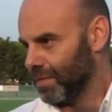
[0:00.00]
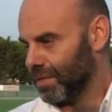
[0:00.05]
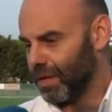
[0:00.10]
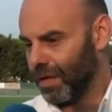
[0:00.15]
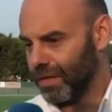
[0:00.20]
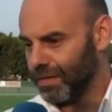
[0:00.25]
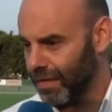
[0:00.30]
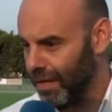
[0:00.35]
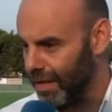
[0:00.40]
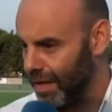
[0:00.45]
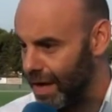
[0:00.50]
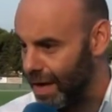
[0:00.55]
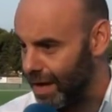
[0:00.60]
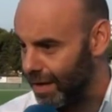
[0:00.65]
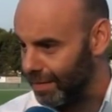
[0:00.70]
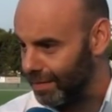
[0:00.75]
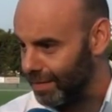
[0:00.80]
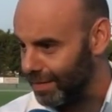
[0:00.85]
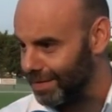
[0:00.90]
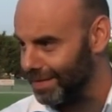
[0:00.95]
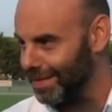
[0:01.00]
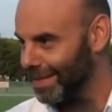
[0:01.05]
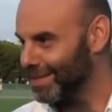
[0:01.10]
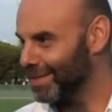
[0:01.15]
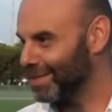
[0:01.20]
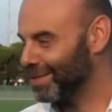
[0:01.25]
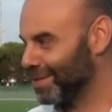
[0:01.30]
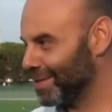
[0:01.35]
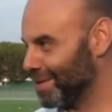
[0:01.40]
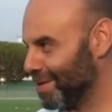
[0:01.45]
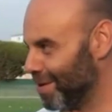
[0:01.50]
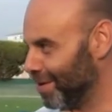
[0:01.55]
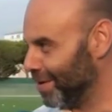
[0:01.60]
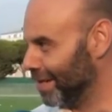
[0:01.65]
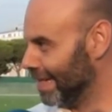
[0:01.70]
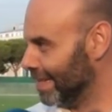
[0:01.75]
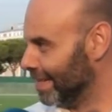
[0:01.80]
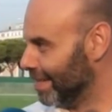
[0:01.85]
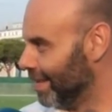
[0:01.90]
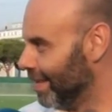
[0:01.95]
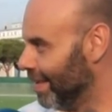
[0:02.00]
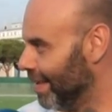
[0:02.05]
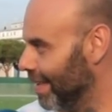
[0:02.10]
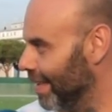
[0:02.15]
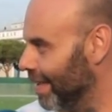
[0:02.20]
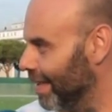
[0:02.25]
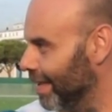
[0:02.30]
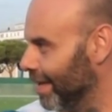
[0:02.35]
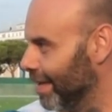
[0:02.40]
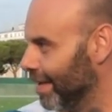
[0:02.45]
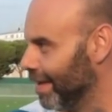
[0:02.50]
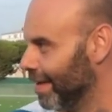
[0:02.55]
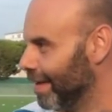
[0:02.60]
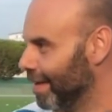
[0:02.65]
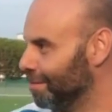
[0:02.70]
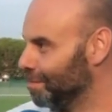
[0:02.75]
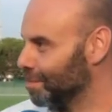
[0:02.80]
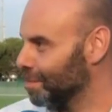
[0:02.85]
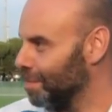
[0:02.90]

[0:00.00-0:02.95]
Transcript: Solo la Serie A, nel senso no, eh,